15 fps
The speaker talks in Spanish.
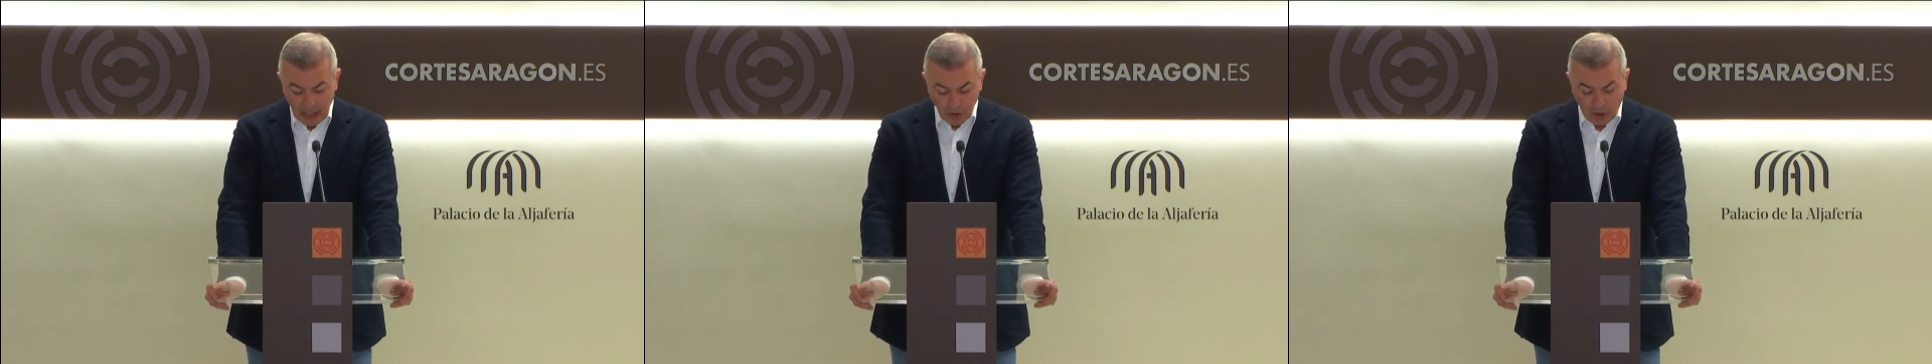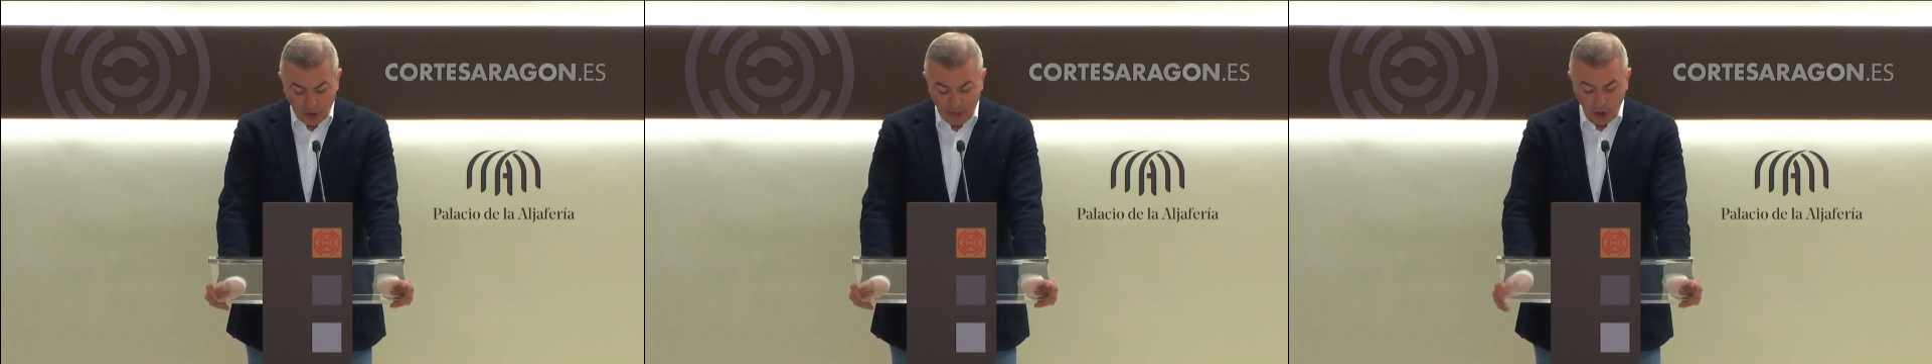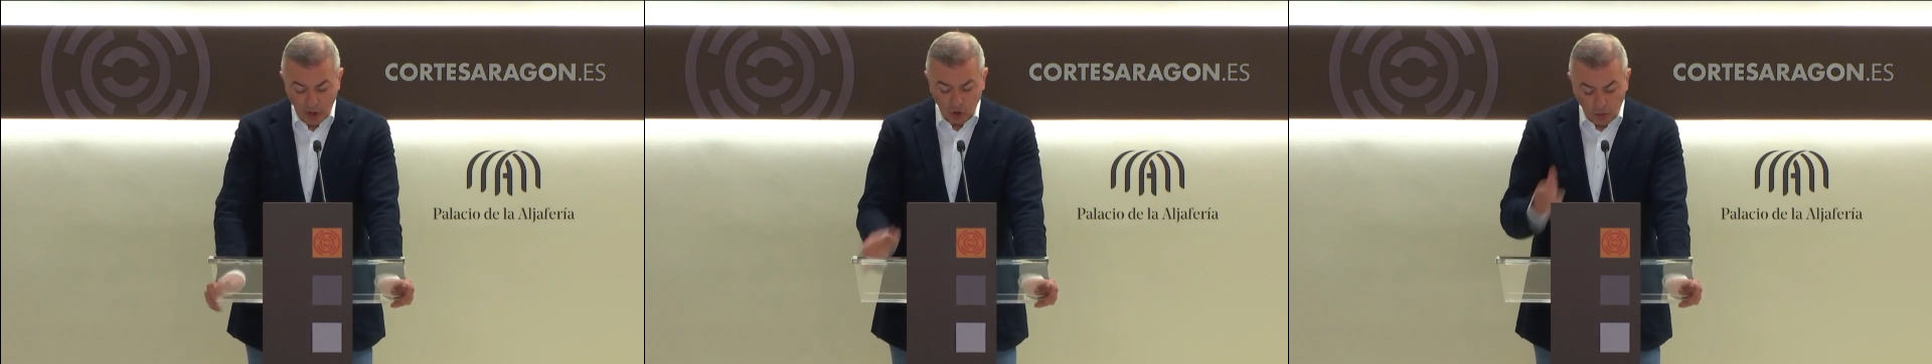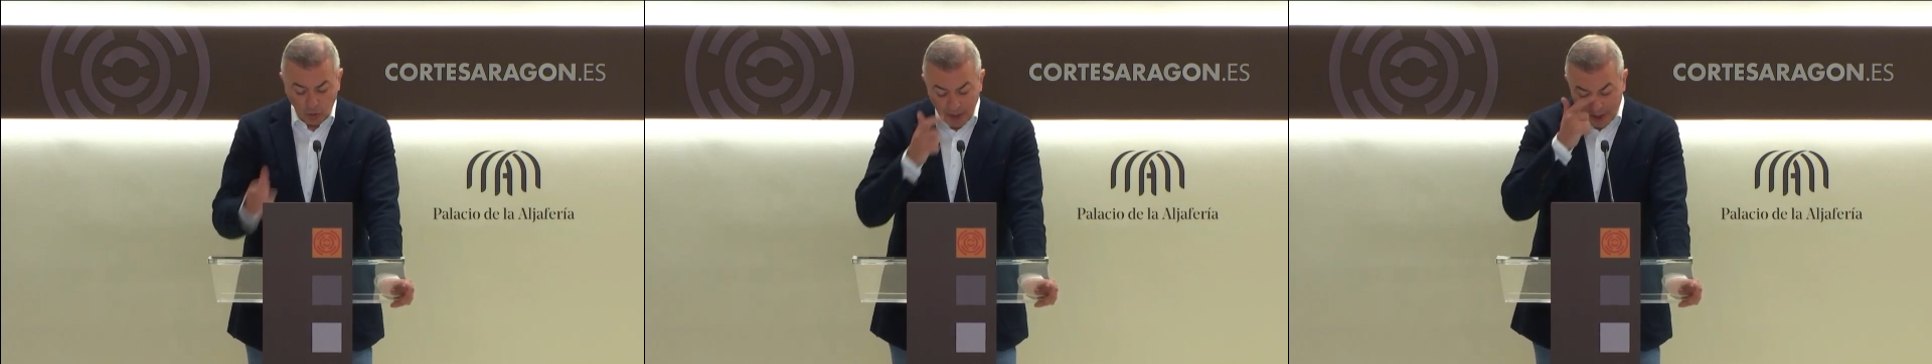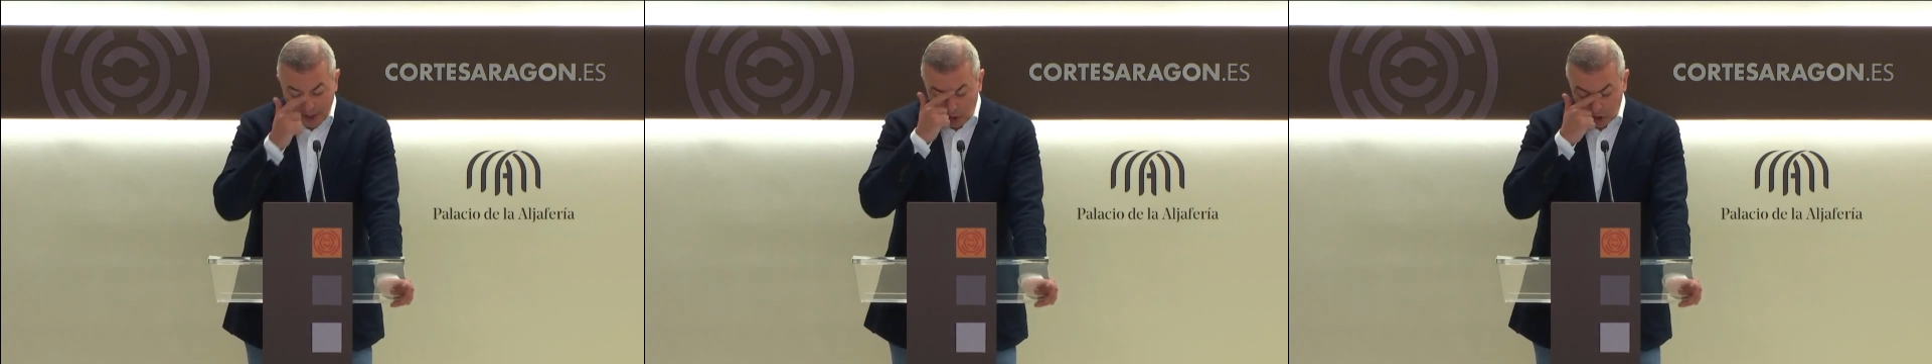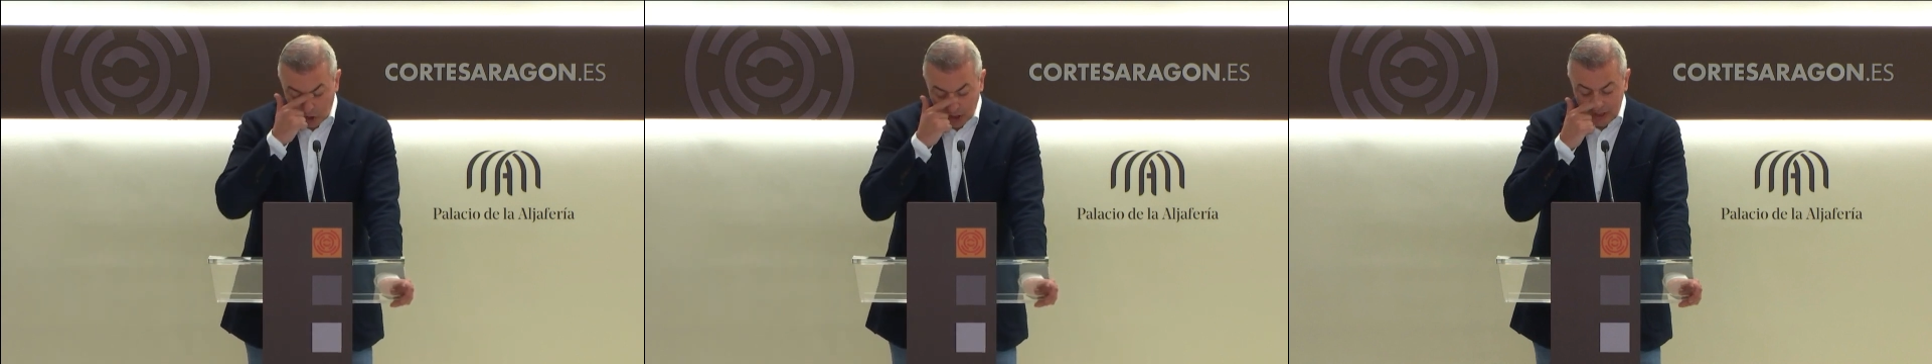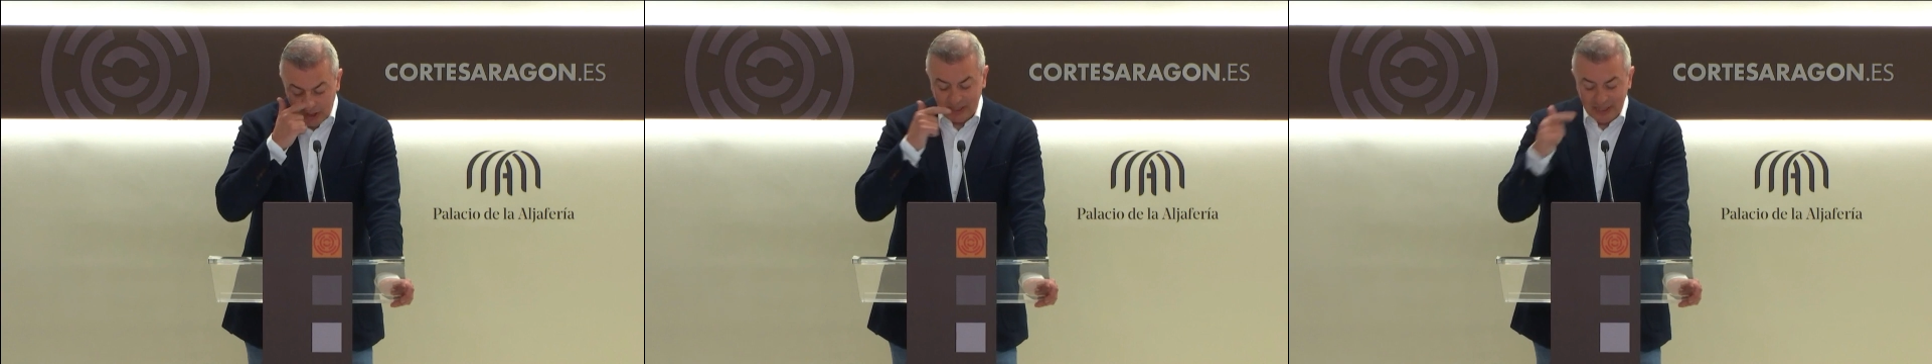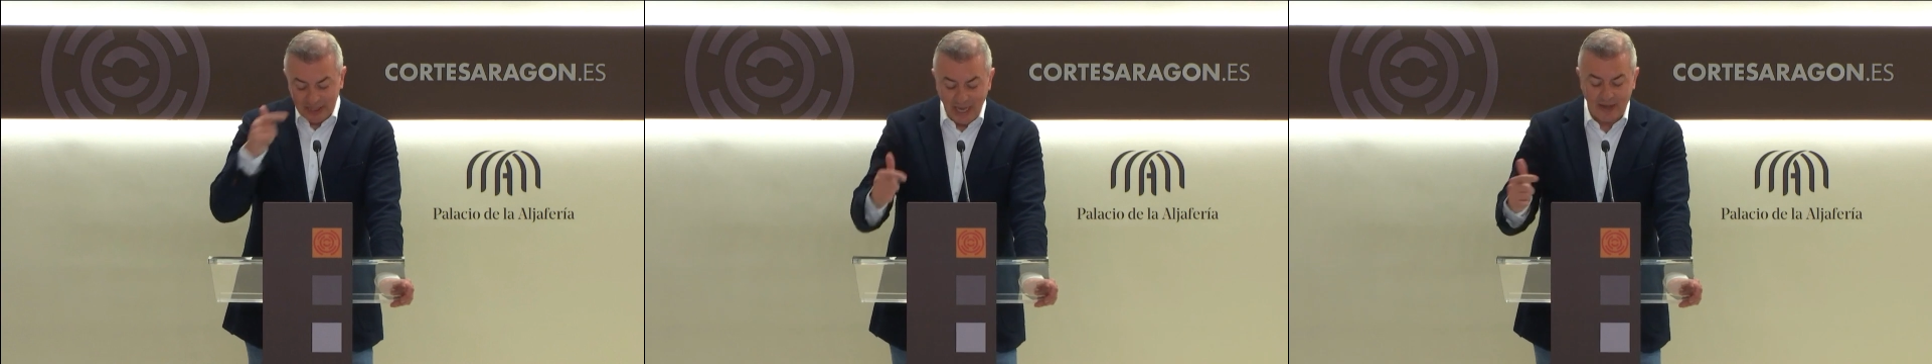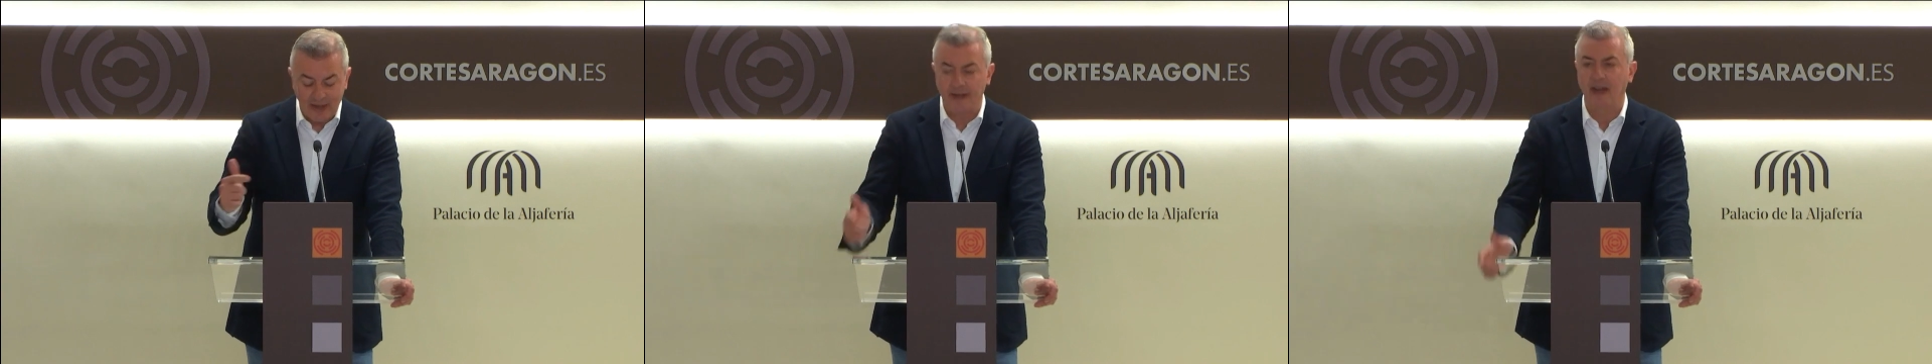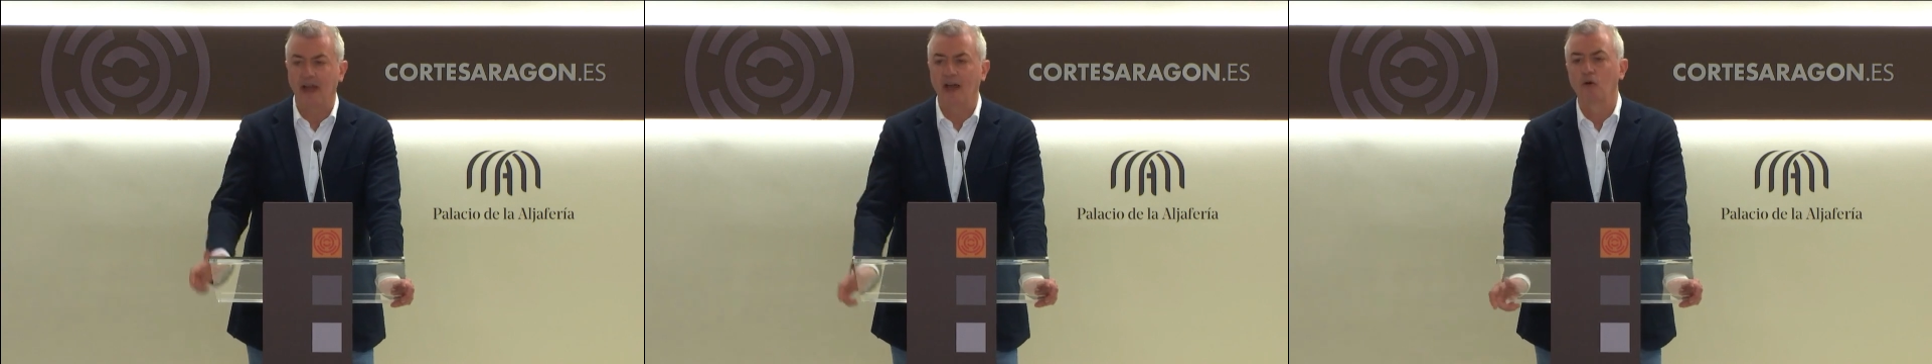donde los gobiernos sí
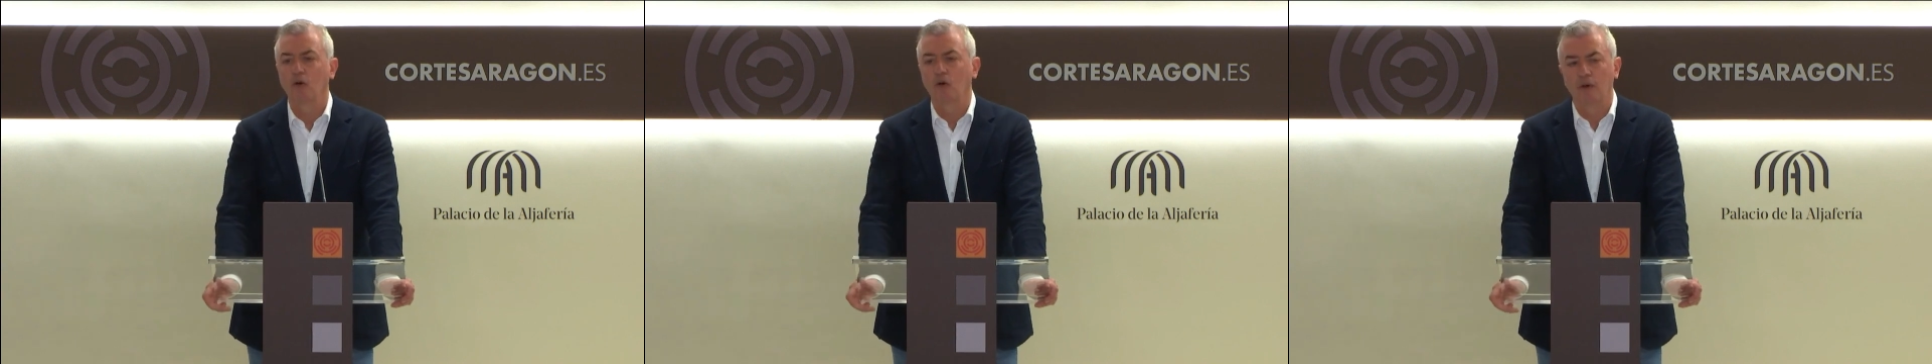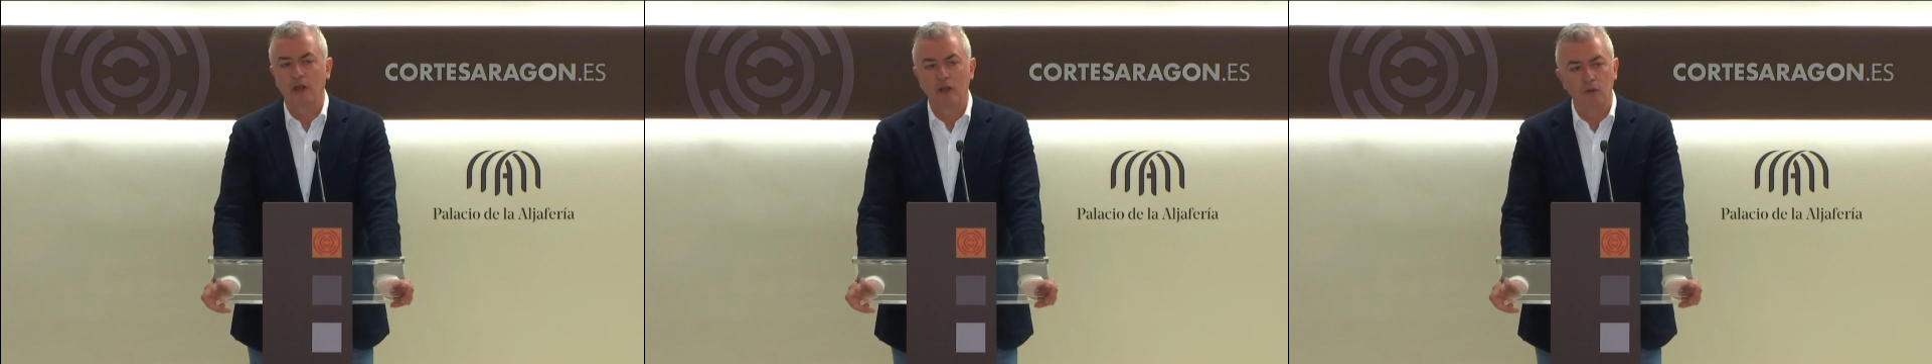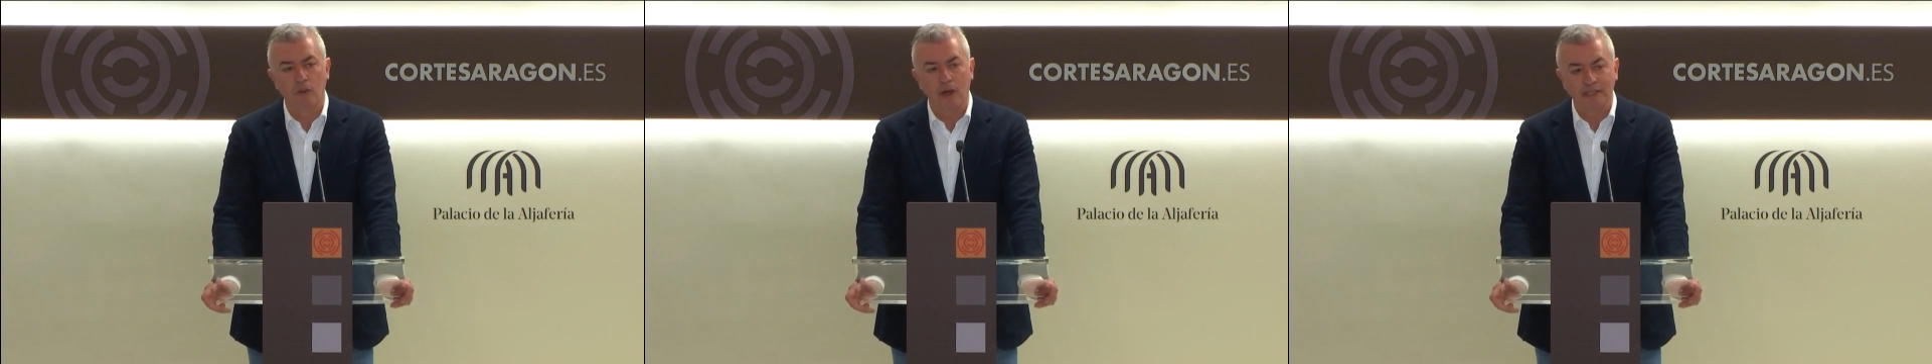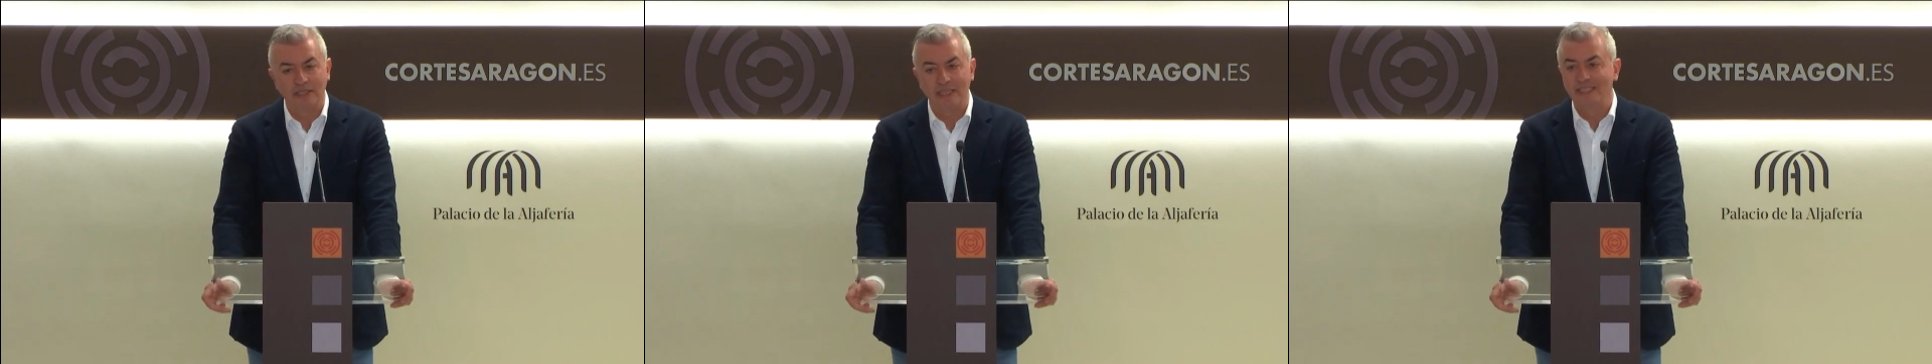han regado con ayudas